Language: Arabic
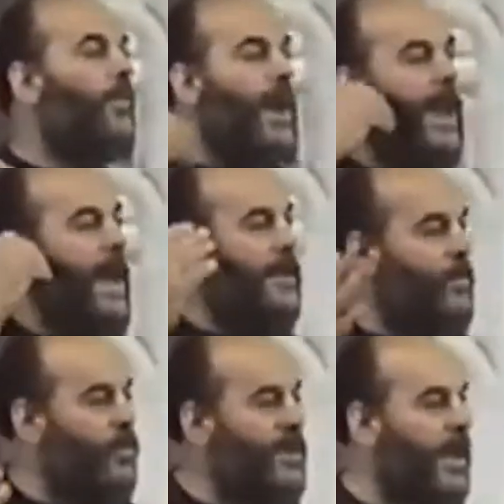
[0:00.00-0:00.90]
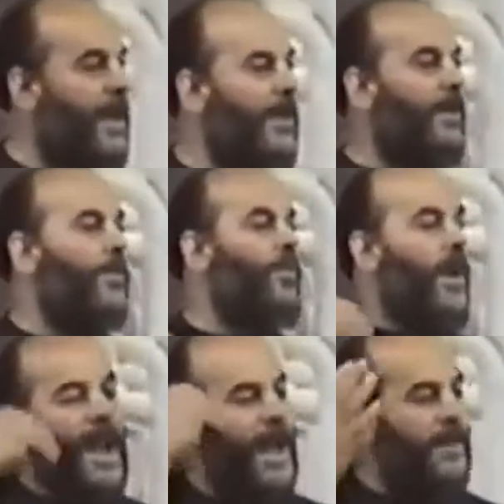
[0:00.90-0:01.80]
ولا عن الوزراء
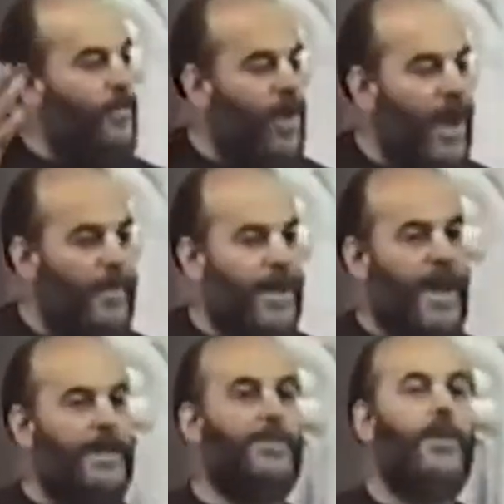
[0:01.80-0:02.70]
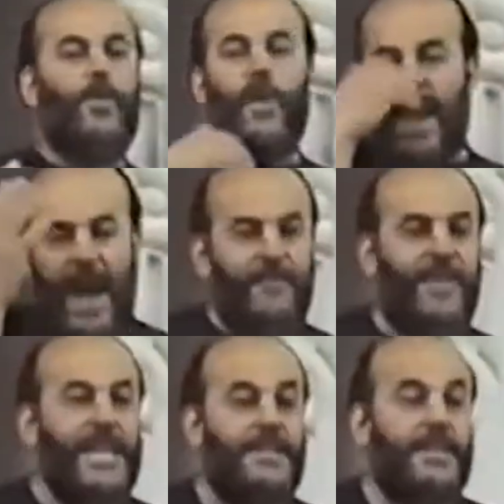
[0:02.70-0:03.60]
ولا عن المخابرات ولا عن
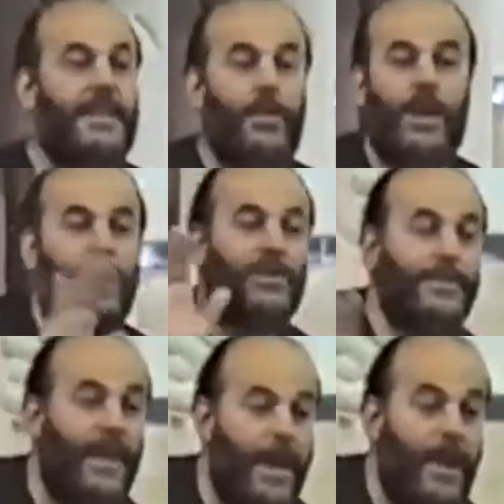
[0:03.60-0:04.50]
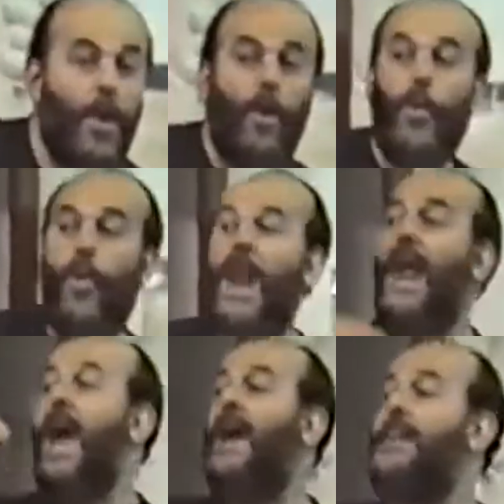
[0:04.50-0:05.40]
فساد الدوله وايش بتعمل
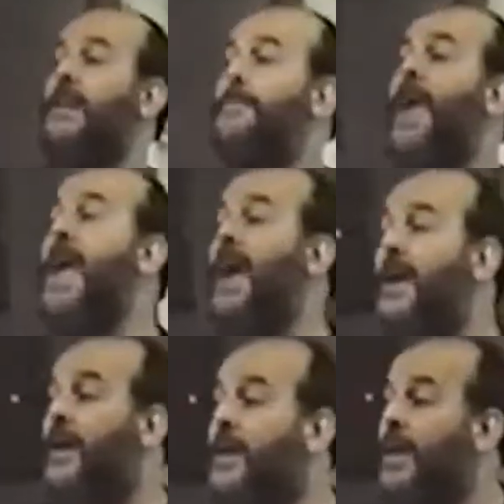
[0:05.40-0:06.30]
ولا عن البيع